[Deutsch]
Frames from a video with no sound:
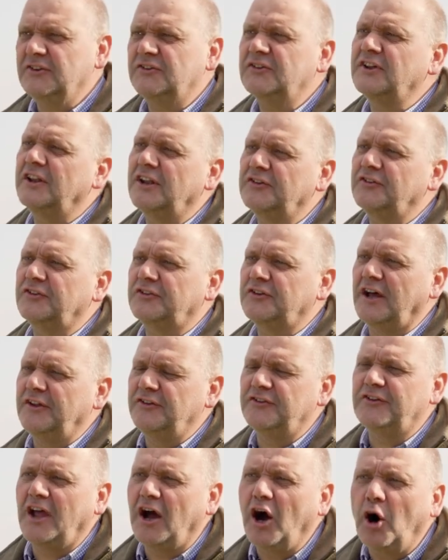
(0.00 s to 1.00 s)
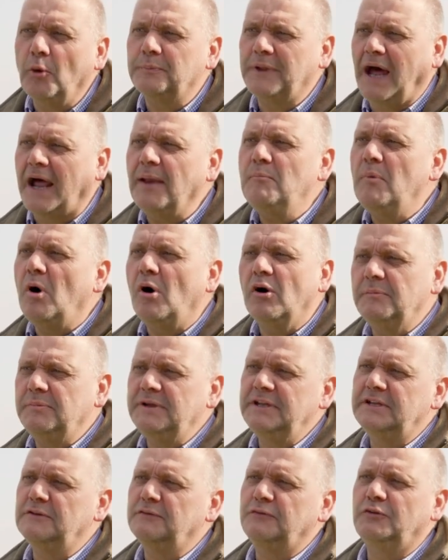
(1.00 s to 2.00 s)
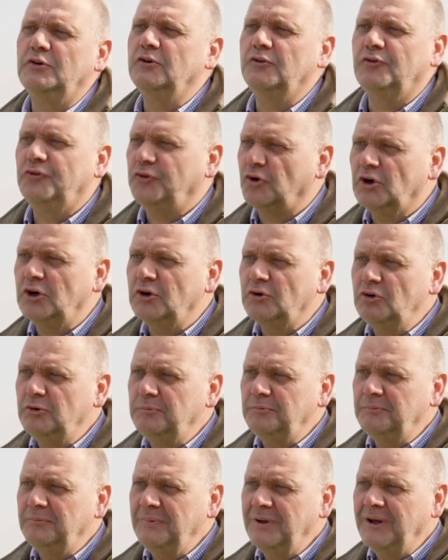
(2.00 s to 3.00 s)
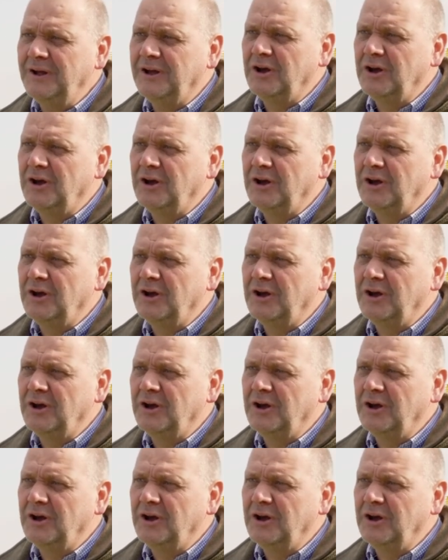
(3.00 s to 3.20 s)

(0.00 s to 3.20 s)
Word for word: ist ja das eins der Hauptanbaugebiete für Zuckerrüben.